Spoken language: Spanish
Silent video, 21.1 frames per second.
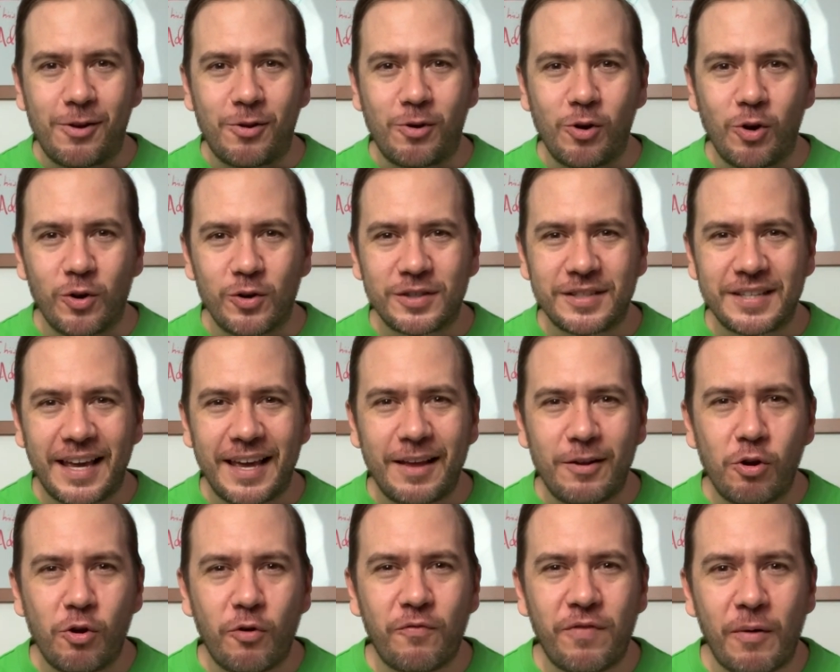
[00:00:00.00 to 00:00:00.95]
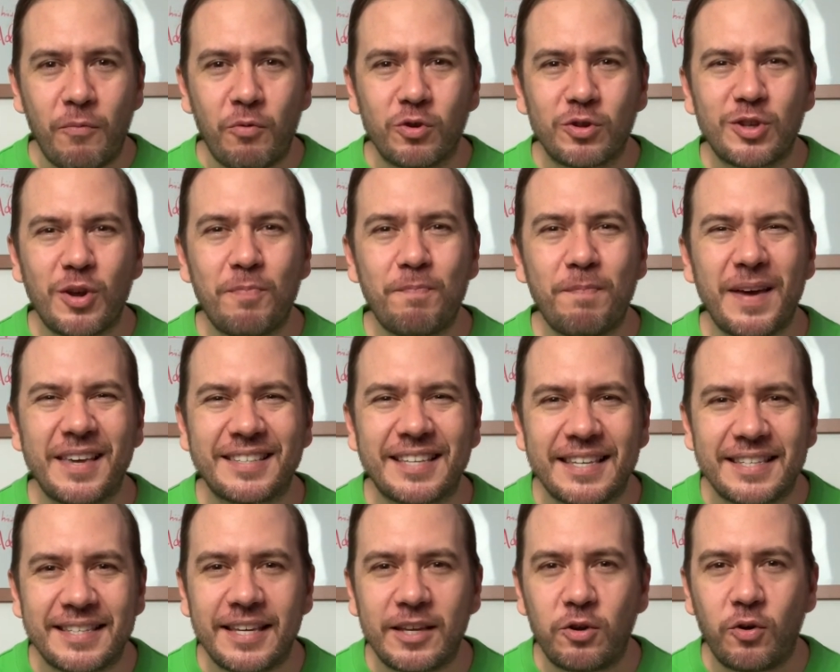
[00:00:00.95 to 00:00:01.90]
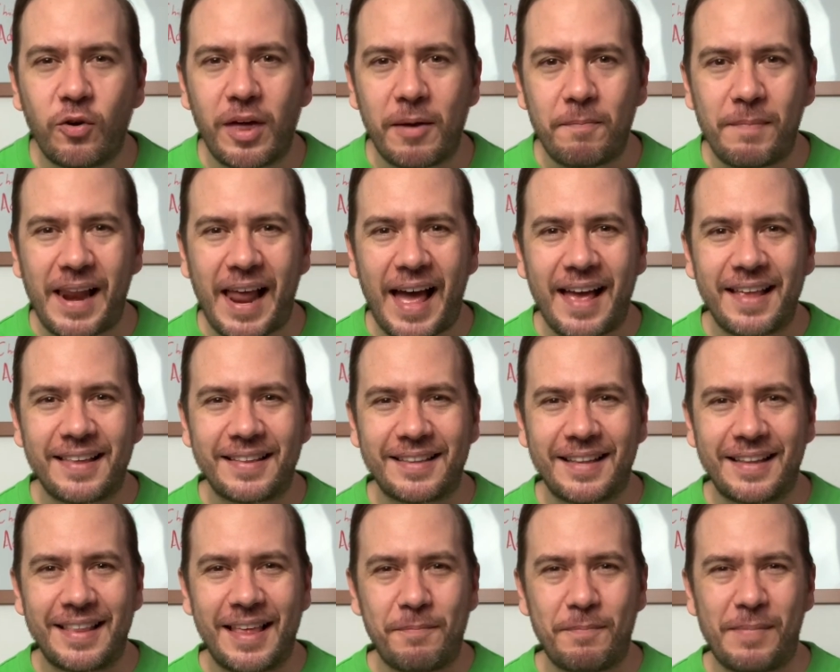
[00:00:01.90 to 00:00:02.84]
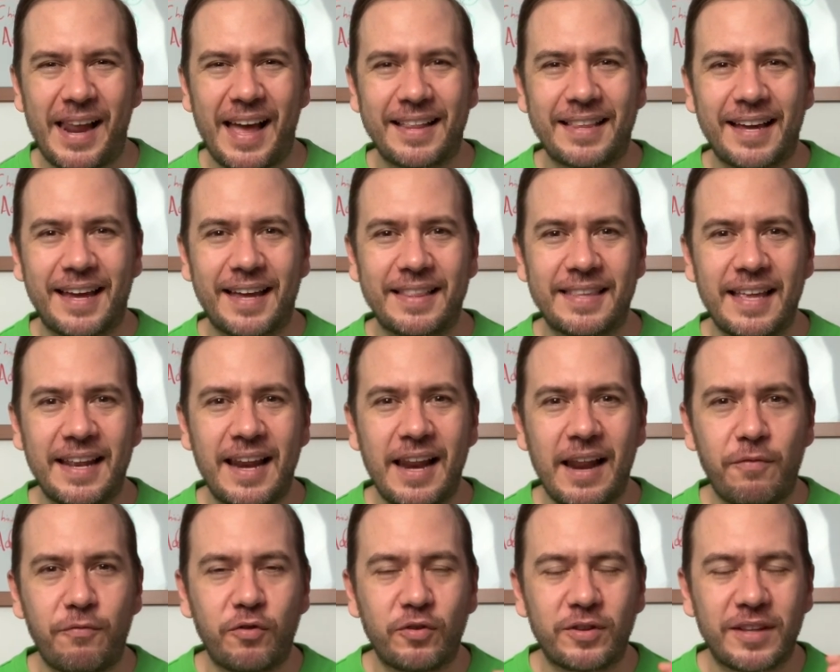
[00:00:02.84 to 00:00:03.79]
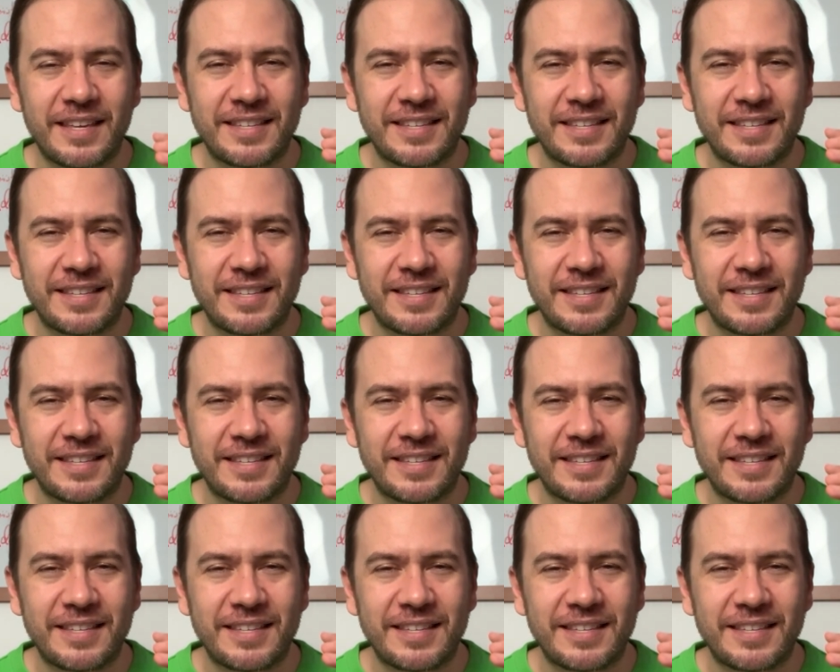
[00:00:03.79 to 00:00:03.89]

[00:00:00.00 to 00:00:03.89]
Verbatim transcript: closet, los famosos pececillos de, plata, de plata que tienen la,